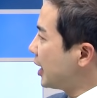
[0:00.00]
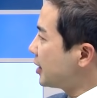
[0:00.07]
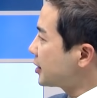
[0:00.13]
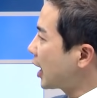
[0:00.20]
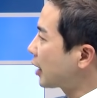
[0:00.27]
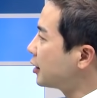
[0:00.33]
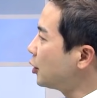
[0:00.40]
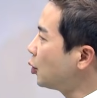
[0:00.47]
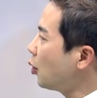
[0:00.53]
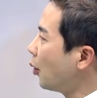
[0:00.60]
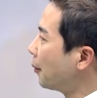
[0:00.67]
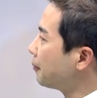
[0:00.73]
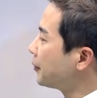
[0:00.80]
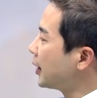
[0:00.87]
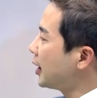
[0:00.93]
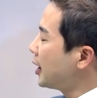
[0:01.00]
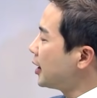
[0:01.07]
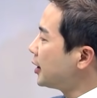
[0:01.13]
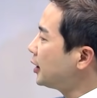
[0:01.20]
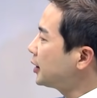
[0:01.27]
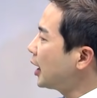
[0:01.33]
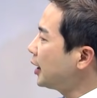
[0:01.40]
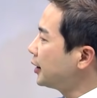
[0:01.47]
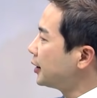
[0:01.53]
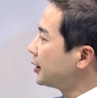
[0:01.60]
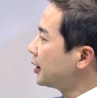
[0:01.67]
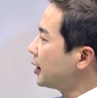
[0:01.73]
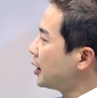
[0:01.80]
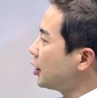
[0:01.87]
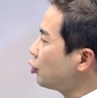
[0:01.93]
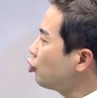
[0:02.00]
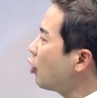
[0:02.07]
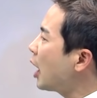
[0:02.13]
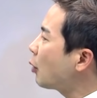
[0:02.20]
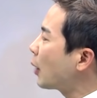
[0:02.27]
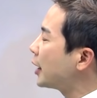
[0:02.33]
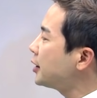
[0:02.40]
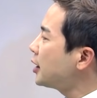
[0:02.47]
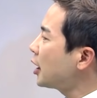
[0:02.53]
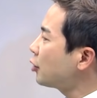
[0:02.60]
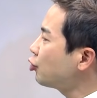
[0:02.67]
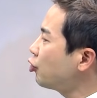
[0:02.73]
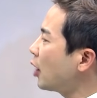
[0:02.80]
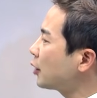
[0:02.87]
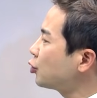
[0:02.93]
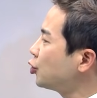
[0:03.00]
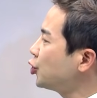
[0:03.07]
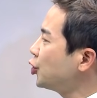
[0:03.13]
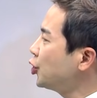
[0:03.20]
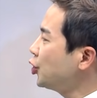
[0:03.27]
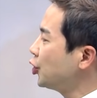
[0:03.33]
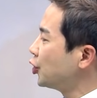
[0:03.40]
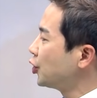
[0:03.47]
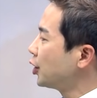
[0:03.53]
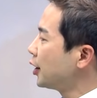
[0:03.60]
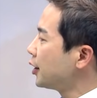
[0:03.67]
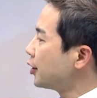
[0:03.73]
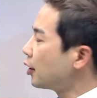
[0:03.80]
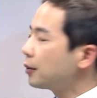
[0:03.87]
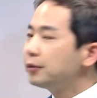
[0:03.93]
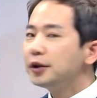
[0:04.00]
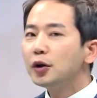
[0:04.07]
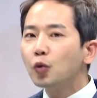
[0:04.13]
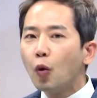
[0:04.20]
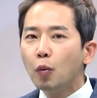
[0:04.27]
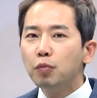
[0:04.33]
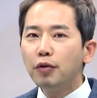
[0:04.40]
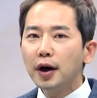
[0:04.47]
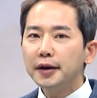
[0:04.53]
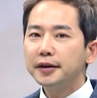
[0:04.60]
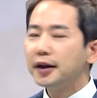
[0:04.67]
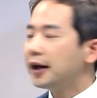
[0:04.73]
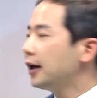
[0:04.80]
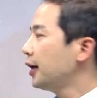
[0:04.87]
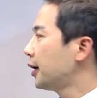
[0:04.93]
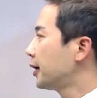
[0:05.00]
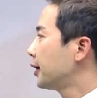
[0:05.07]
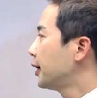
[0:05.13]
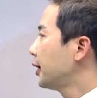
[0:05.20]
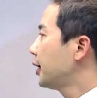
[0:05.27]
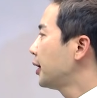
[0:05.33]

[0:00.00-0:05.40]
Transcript: 자, 그리고 일단 수학 완이랑 수학 2를 여러분들이 공부할 때